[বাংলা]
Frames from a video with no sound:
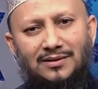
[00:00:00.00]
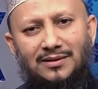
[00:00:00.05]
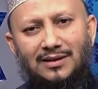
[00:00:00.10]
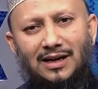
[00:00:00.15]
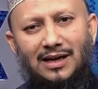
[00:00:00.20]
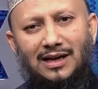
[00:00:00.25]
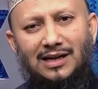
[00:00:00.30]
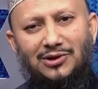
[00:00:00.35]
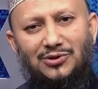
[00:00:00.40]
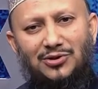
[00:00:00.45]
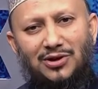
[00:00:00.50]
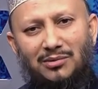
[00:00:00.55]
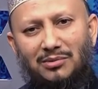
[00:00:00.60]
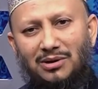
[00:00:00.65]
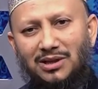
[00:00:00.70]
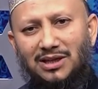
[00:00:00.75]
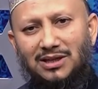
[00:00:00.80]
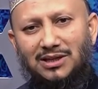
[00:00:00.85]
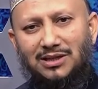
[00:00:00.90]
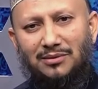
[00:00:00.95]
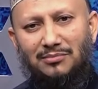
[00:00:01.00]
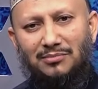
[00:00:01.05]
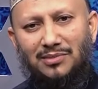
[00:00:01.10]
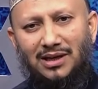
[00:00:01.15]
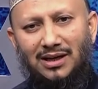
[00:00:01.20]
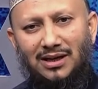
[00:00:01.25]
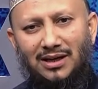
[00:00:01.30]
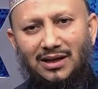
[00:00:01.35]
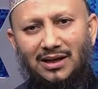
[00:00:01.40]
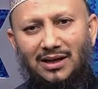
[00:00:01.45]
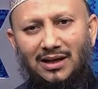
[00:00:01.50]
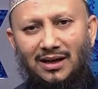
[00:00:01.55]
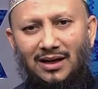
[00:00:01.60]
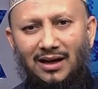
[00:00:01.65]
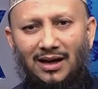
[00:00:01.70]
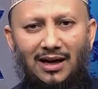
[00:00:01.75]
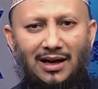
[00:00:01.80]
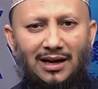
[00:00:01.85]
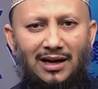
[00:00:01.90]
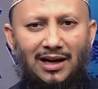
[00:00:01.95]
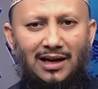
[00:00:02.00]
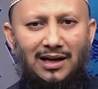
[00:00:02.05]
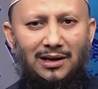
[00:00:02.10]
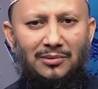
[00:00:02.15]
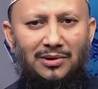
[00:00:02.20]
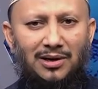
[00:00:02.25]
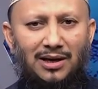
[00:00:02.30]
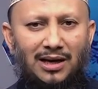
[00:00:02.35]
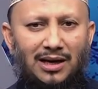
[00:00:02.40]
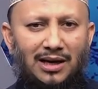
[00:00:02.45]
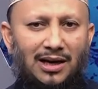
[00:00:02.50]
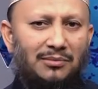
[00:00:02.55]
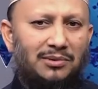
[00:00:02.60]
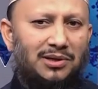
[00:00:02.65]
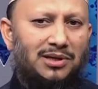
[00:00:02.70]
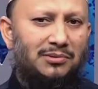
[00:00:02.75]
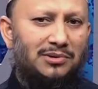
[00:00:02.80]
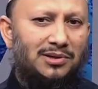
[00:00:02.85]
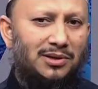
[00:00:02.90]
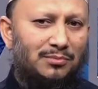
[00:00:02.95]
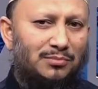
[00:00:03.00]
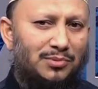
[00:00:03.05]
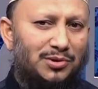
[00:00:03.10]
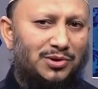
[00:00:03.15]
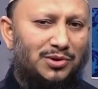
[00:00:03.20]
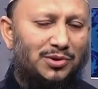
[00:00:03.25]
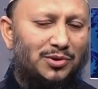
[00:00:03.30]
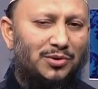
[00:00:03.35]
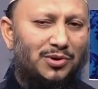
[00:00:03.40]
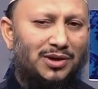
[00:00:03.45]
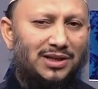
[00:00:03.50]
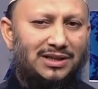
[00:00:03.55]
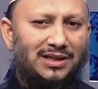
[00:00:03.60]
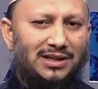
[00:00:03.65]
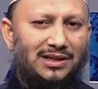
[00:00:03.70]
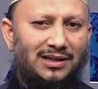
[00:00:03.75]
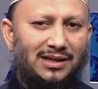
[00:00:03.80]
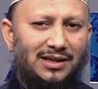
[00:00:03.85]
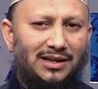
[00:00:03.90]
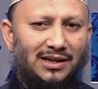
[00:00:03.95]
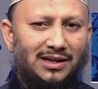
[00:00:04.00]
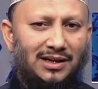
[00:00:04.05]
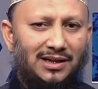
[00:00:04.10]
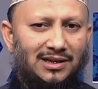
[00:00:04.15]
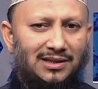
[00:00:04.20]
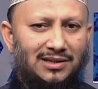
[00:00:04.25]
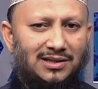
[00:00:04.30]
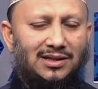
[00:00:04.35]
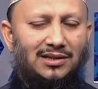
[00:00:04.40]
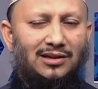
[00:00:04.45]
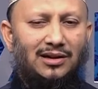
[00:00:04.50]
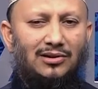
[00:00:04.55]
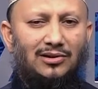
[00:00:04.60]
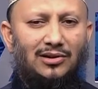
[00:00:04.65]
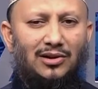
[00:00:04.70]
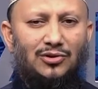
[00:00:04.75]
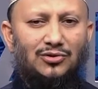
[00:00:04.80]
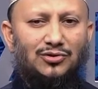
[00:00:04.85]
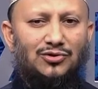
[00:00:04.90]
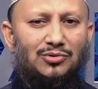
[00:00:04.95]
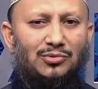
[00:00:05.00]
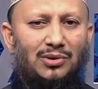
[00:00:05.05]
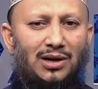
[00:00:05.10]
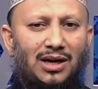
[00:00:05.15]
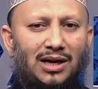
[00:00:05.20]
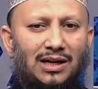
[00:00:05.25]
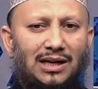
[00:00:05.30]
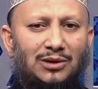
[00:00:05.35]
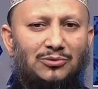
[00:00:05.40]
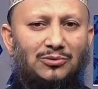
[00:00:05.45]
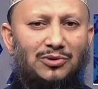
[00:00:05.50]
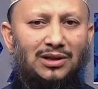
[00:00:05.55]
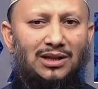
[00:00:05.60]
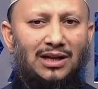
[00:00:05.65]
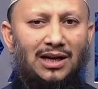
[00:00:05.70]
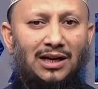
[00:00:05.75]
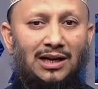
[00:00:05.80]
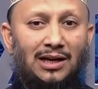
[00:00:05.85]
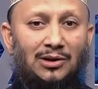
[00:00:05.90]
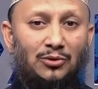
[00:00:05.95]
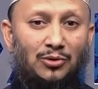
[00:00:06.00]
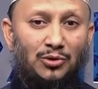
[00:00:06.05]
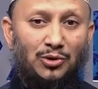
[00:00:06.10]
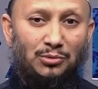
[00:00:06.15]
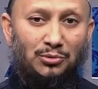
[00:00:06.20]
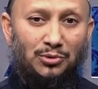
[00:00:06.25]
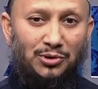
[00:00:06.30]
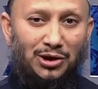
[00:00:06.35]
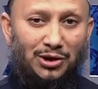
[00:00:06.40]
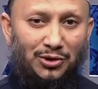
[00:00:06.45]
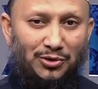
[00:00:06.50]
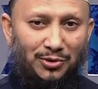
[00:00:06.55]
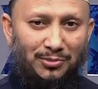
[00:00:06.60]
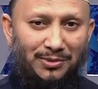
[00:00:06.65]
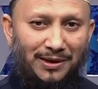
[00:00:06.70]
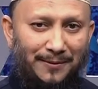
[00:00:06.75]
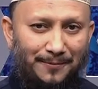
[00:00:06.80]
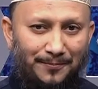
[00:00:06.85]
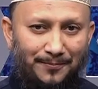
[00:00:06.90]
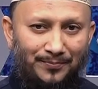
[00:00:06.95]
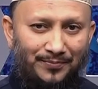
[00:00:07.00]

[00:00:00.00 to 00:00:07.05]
যা কিছু আমাদের সামনে হালাল এবং হারাম হিসেবে সাব্যস্ত করেছেন সেটা আল্লাহ সুবাহানহুয়া তালার অনুমতিক্রমে